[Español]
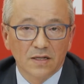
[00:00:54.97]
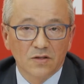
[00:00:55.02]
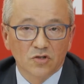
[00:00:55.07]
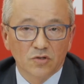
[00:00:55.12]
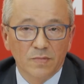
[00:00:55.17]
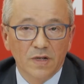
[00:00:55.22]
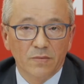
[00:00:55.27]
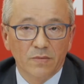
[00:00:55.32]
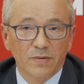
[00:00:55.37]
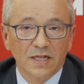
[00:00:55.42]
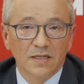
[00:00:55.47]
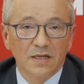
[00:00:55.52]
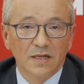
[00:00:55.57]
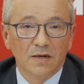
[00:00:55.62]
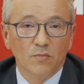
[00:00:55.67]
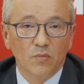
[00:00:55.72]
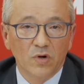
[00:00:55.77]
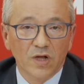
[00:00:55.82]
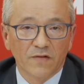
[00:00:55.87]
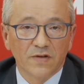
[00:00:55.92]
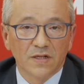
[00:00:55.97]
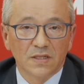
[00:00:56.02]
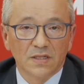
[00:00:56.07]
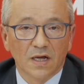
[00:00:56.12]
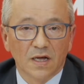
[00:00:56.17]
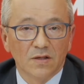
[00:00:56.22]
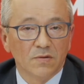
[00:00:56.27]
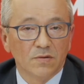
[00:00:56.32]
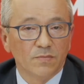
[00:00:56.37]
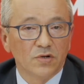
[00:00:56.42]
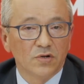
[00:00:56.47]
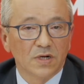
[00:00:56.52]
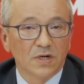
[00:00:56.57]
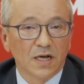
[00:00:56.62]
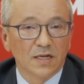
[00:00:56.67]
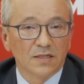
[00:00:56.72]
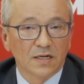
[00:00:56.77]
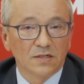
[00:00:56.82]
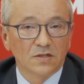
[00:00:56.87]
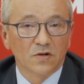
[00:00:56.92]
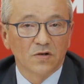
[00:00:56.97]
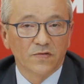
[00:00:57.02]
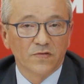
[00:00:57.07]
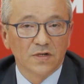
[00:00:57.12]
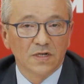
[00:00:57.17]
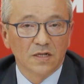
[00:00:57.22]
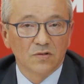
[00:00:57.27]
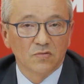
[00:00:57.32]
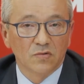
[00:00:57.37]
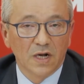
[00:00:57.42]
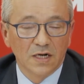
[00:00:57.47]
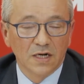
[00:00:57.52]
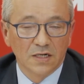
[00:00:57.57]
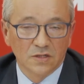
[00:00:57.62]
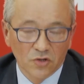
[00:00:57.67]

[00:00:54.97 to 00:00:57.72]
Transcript: 2020 muy afectado por catástrofes naturales,